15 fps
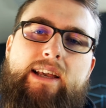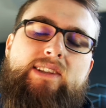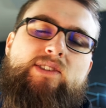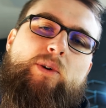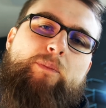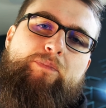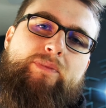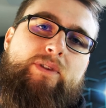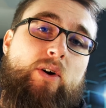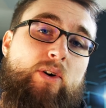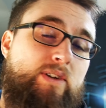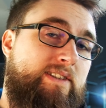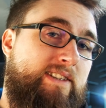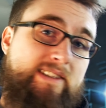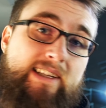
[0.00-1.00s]
So,
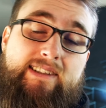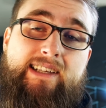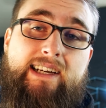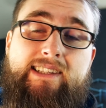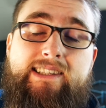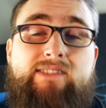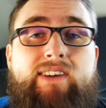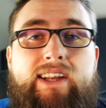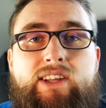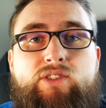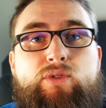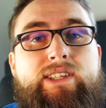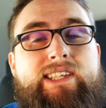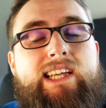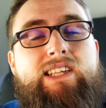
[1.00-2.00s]
und das Ganze war
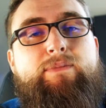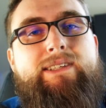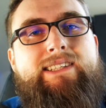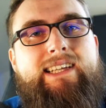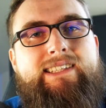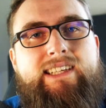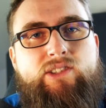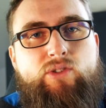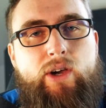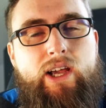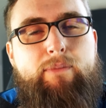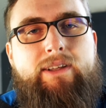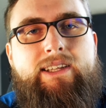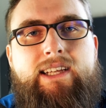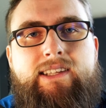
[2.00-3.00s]
natürlich erstmal sehr, sehr
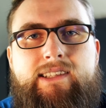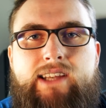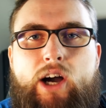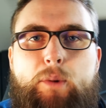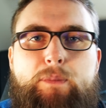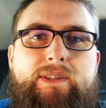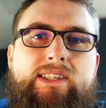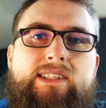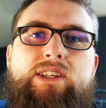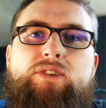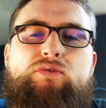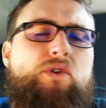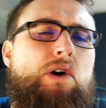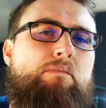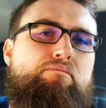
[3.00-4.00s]
teuer. Man hat das hauptsächlich
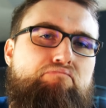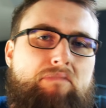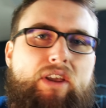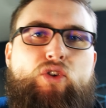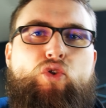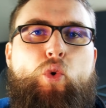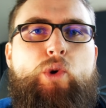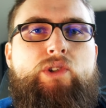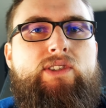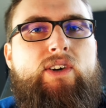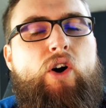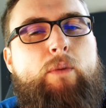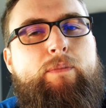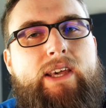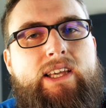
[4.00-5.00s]
für
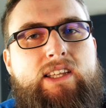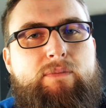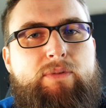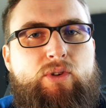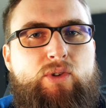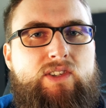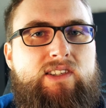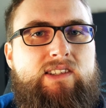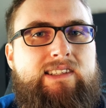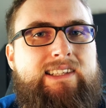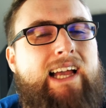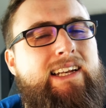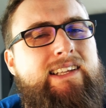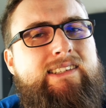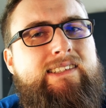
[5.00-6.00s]
größere Objekte benutzt.
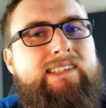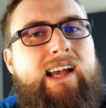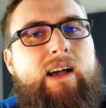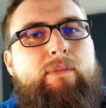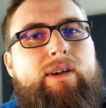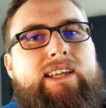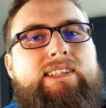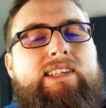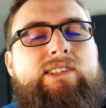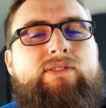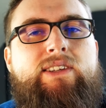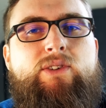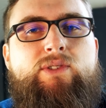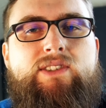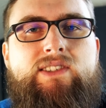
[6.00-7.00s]
Dann ist es aber in den
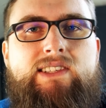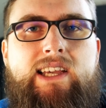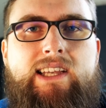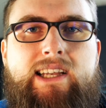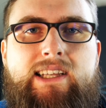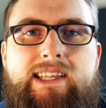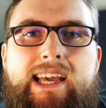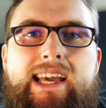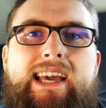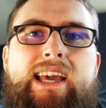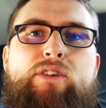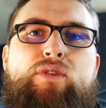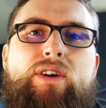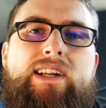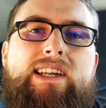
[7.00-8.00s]
2010ern
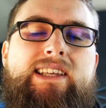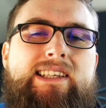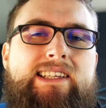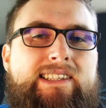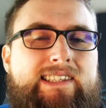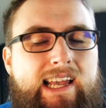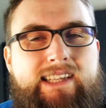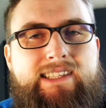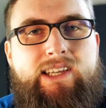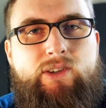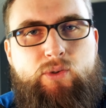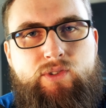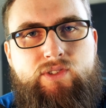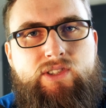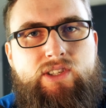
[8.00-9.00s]
wirklich sehr, sehr
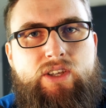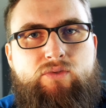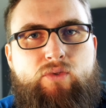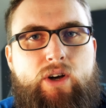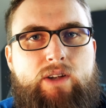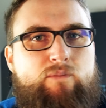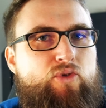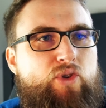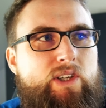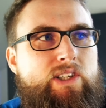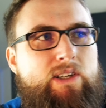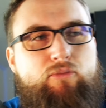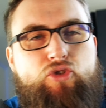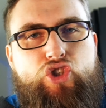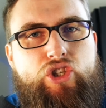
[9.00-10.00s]
günstig geworden, um
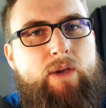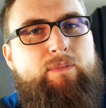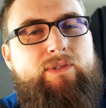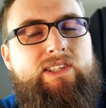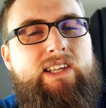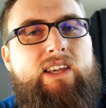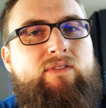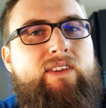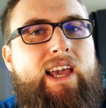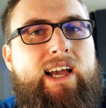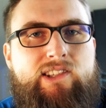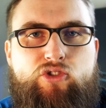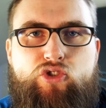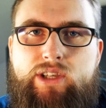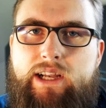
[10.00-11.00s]
solche Chips irgendwie
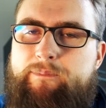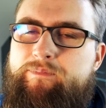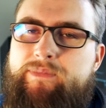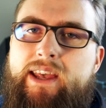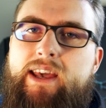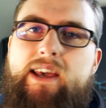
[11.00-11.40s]
herzustellen.